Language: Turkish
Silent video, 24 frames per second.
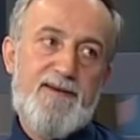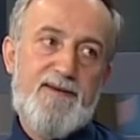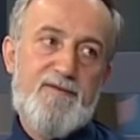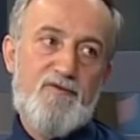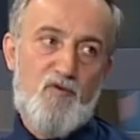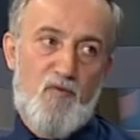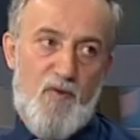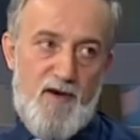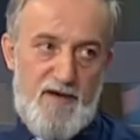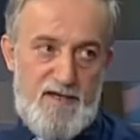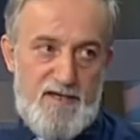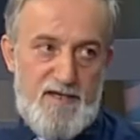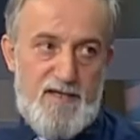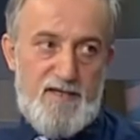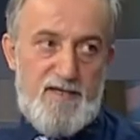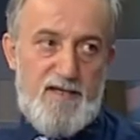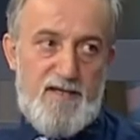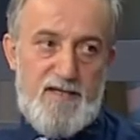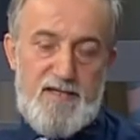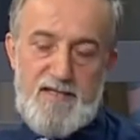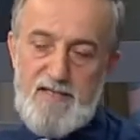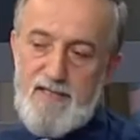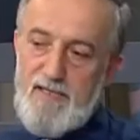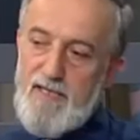Ümeyye
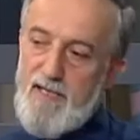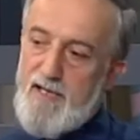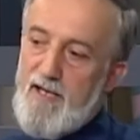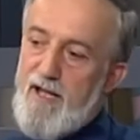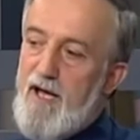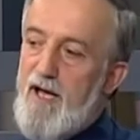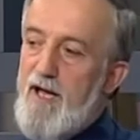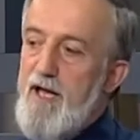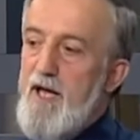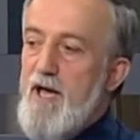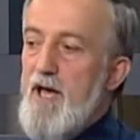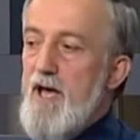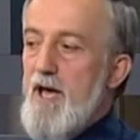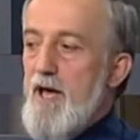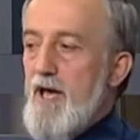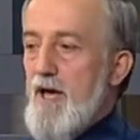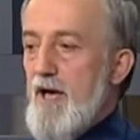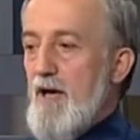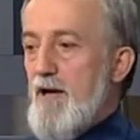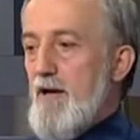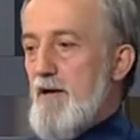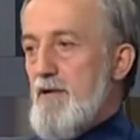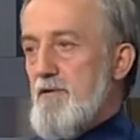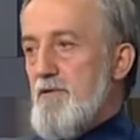nesliyle
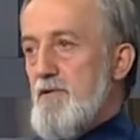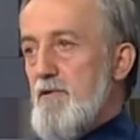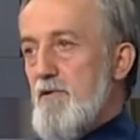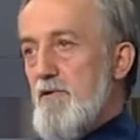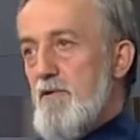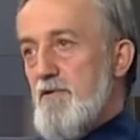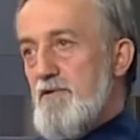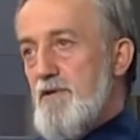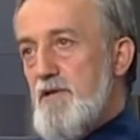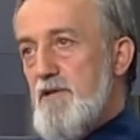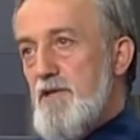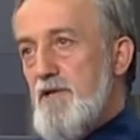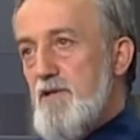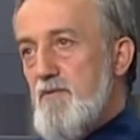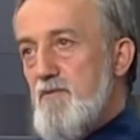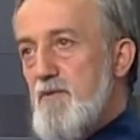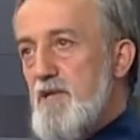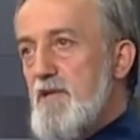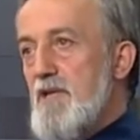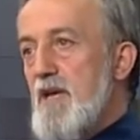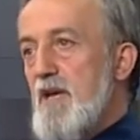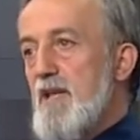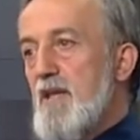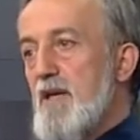
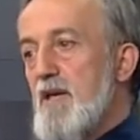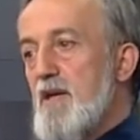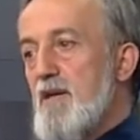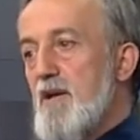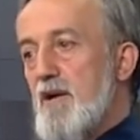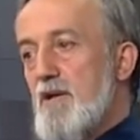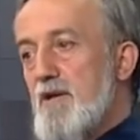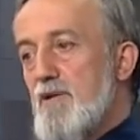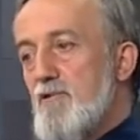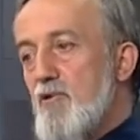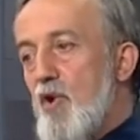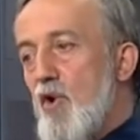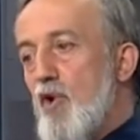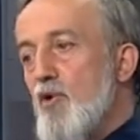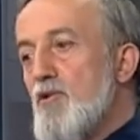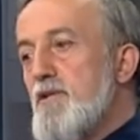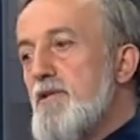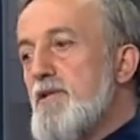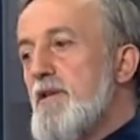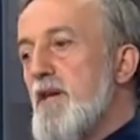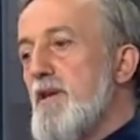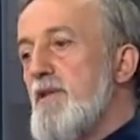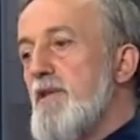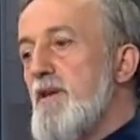20 seneye yakın, 10
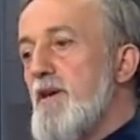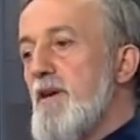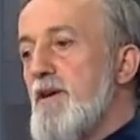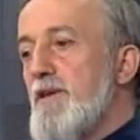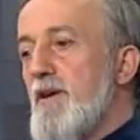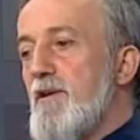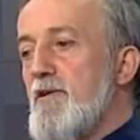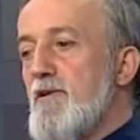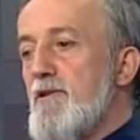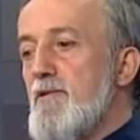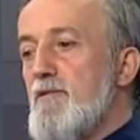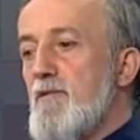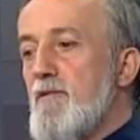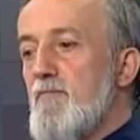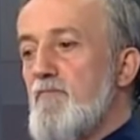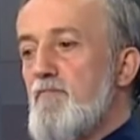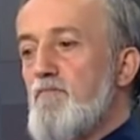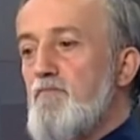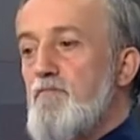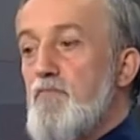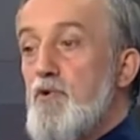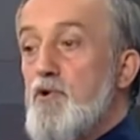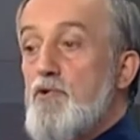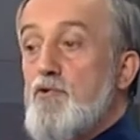seneye yakın
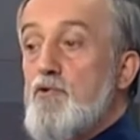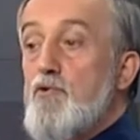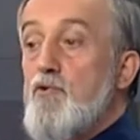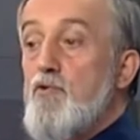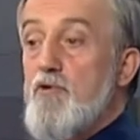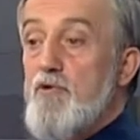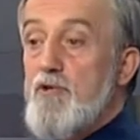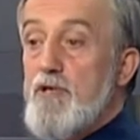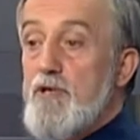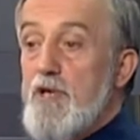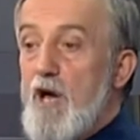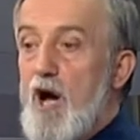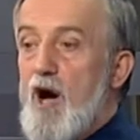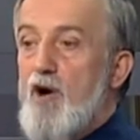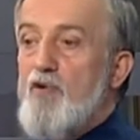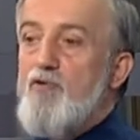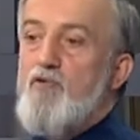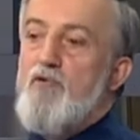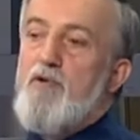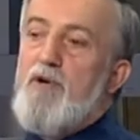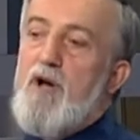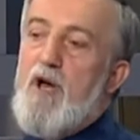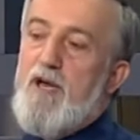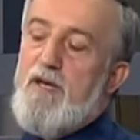bütün
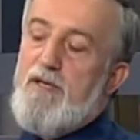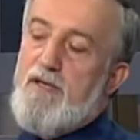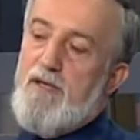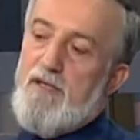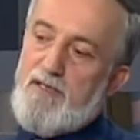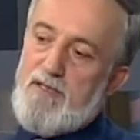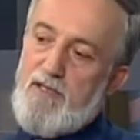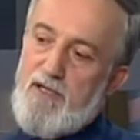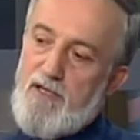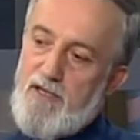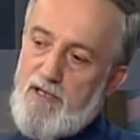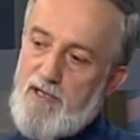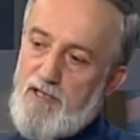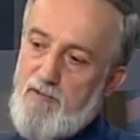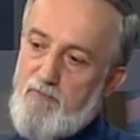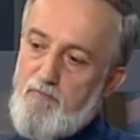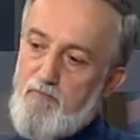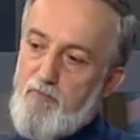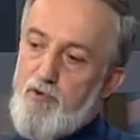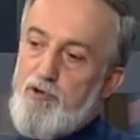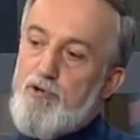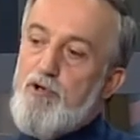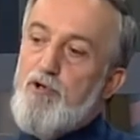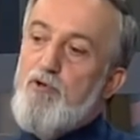sağyu
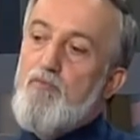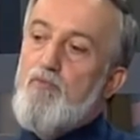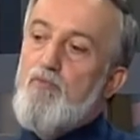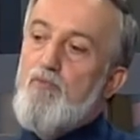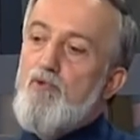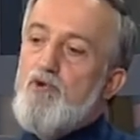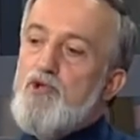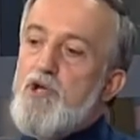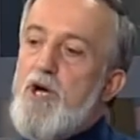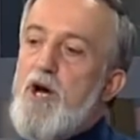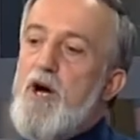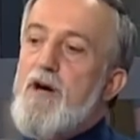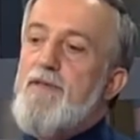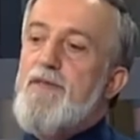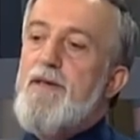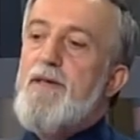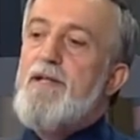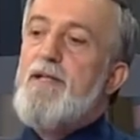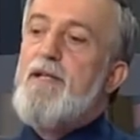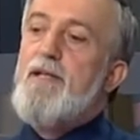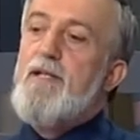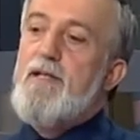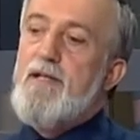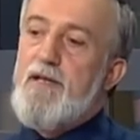gayretlerini, bütün
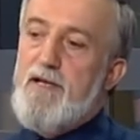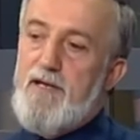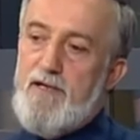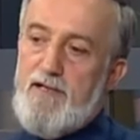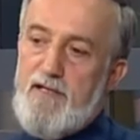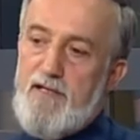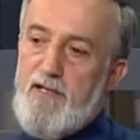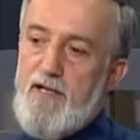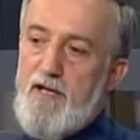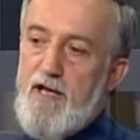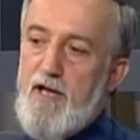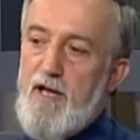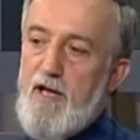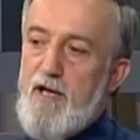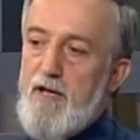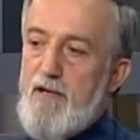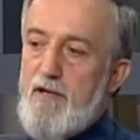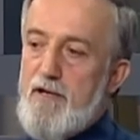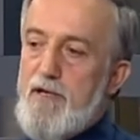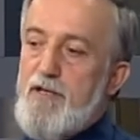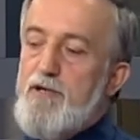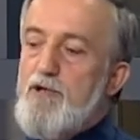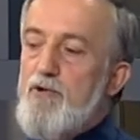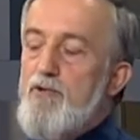mücadelelerini
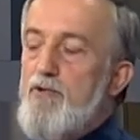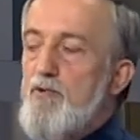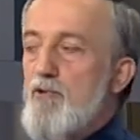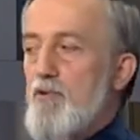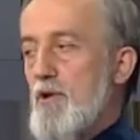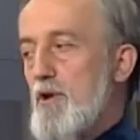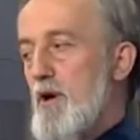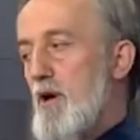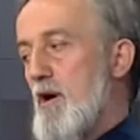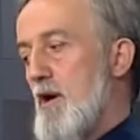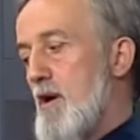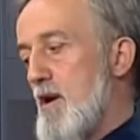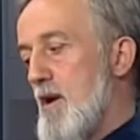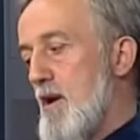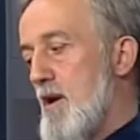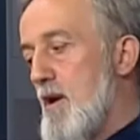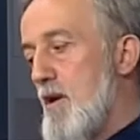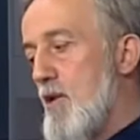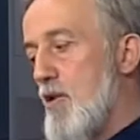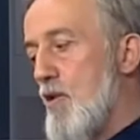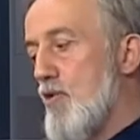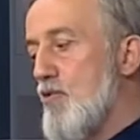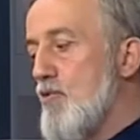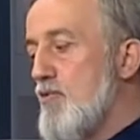
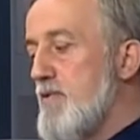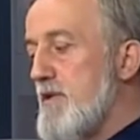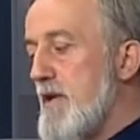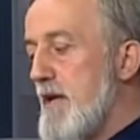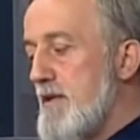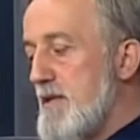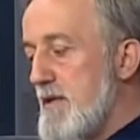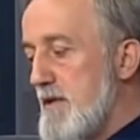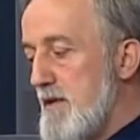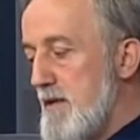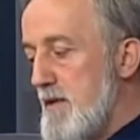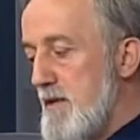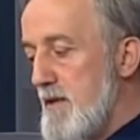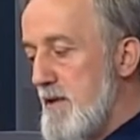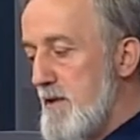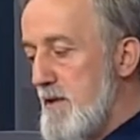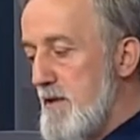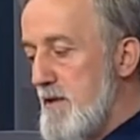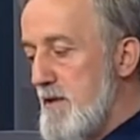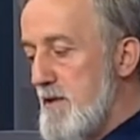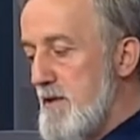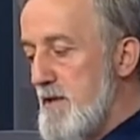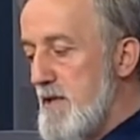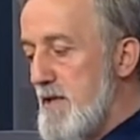Resulullah'a, onun
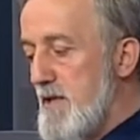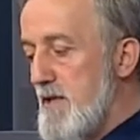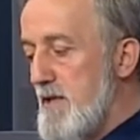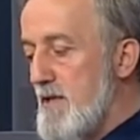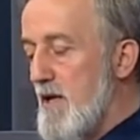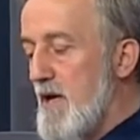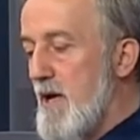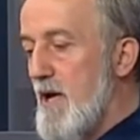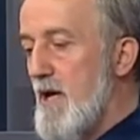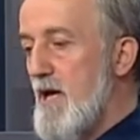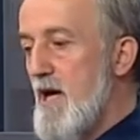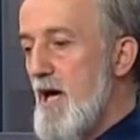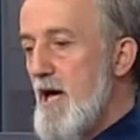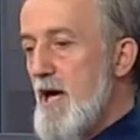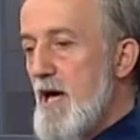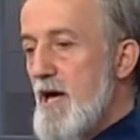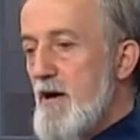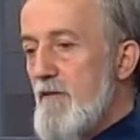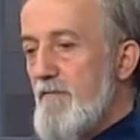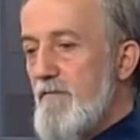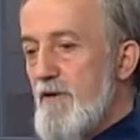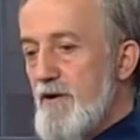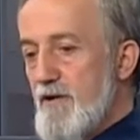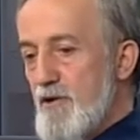getirdiği dine
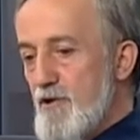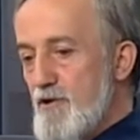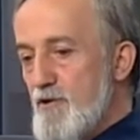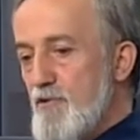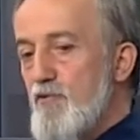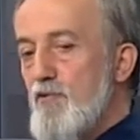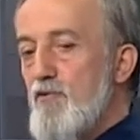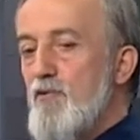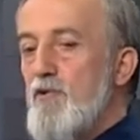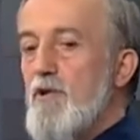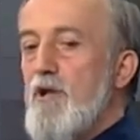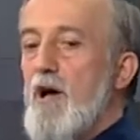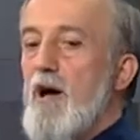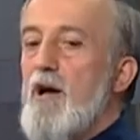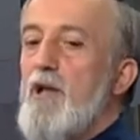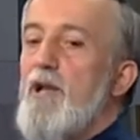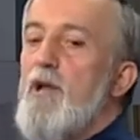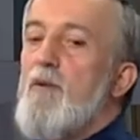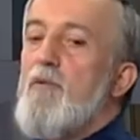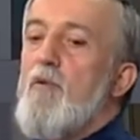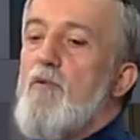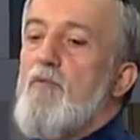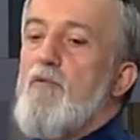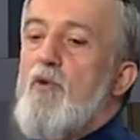ve
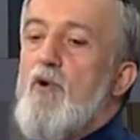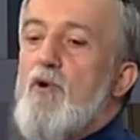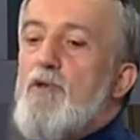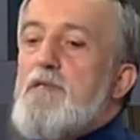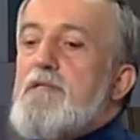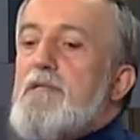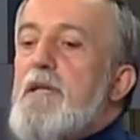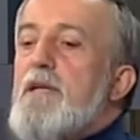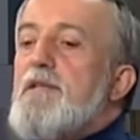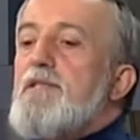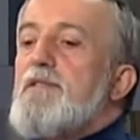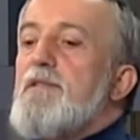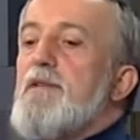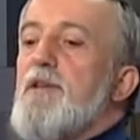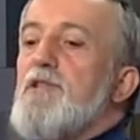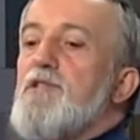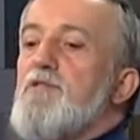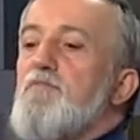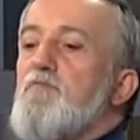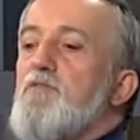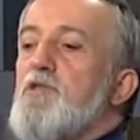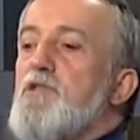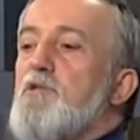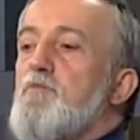Resulullah'la
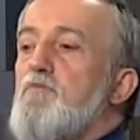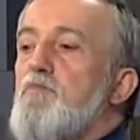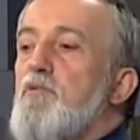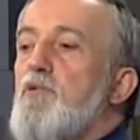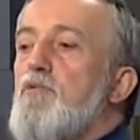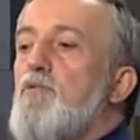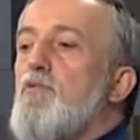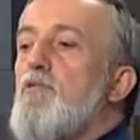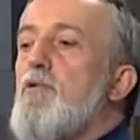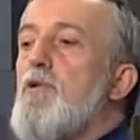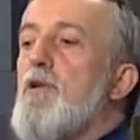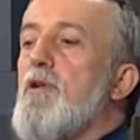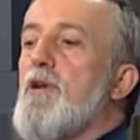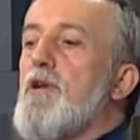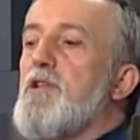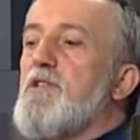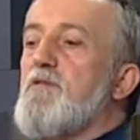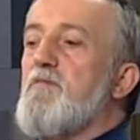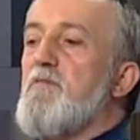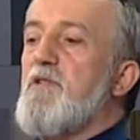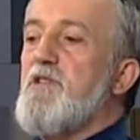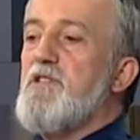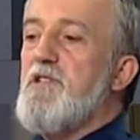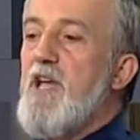özdeşleşmiş,
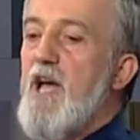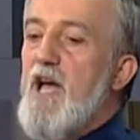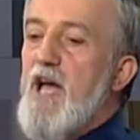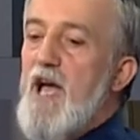bütünleşmiş